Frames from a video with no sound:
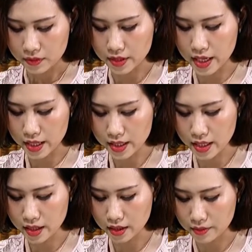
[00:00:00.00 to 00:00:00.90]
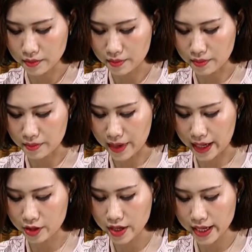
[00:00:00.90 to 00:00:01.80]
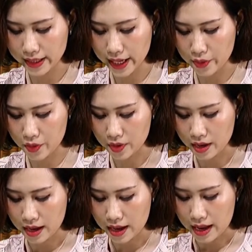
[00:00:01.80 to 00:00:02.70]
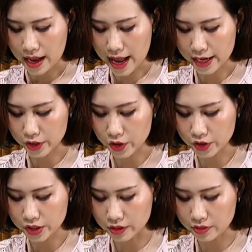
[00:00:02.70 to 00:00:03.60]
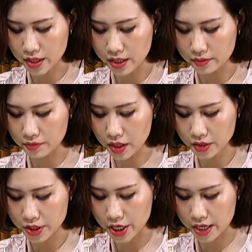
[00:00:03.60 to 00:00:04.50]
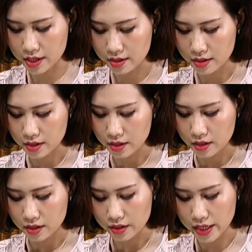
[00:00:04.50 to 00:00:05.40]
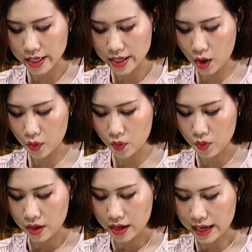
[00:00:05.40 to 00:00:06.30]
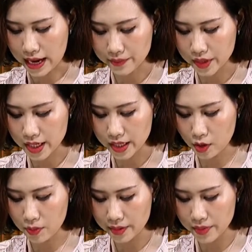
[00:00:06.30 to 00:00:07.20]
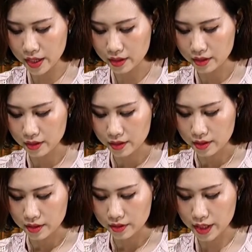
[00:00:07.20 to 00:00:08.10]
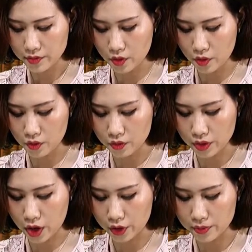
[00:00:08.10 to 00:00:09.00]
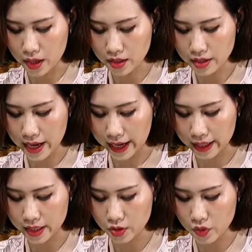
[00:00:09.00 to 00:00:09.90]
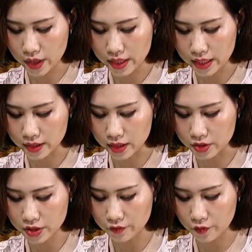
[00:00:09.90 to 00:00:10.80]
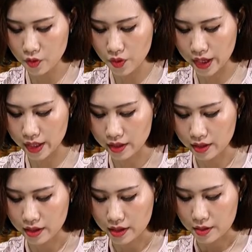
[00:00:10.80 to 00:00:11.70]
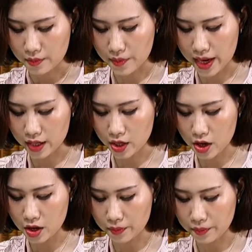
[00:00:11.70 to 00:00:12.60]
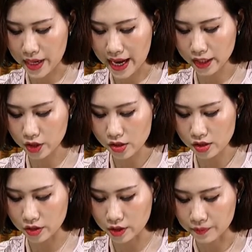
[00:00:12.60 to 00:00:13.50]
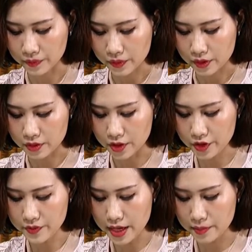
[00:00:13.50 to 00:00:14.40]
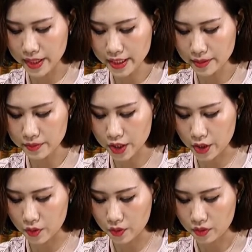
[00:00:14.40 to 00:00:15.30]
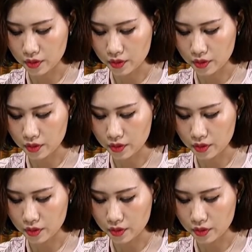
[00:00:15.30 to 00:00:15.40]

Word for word: Dĩ nhiên, mẹ nó nghe theo. Anh nó trở nên bất trị. Đi đâu, làm gì không ai biết. Cái vụ đòi mở cửa hàng kinh doanh điện tử trên phố huyện Mẹ nó bị anh nó lừa, gửi về mấy trăm triệu.